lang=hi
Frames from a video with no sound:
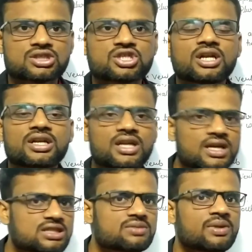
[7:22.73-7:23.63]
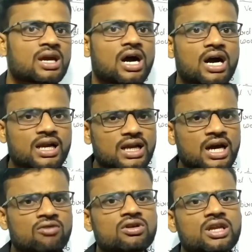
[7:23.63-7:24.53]
सेंटेंस में
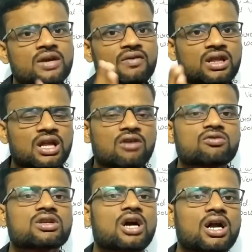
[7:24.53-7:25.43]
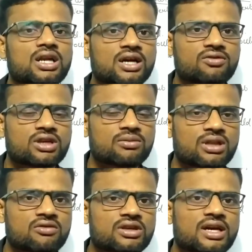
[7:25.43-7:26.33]
अनकाउंटेबल नाउन अनकाउंटेबल
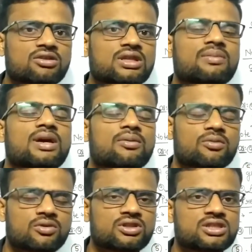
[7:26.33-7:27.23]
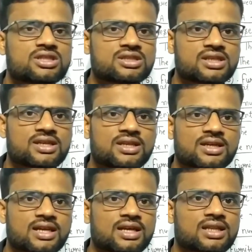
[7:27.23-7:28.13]
नाउन क्या होता है मैं आपको बहुत अच्छे से क्लियर
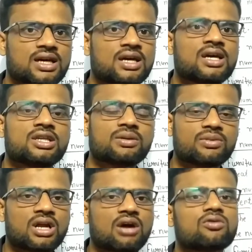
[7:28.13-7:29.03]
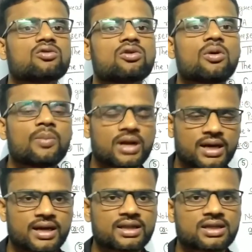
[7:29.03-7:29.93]
कराया था जब नाउन को
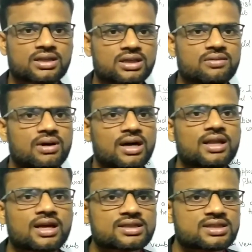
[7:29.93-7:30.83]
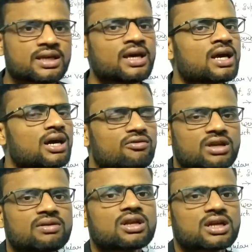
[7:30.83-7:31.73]
पढ़ाया था तब अलग से
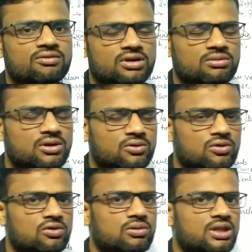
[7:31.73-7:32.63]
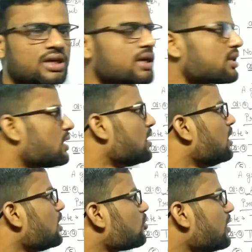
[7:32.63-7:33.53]
काउंटेबल अनकाउंटेबल दोनों को बताया था
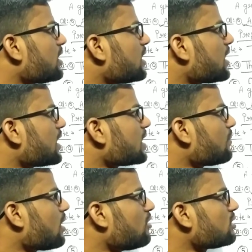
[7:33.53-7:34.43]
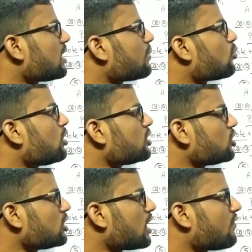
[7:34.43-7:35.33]
तो वही कह रहा है कि अमाउंट ऑफ
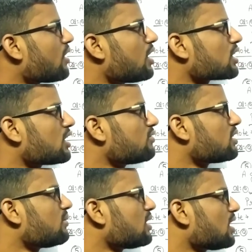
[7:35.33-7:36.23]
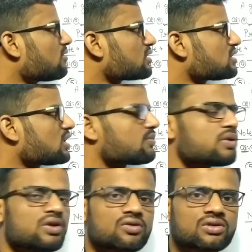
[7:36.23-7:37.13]
क्वांटिटी ऑफ अनकाउंटेबल नाउन के साथ
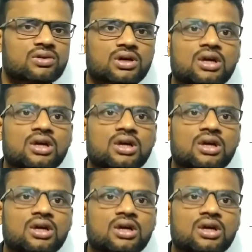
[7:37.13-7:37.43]
प्रयुक्त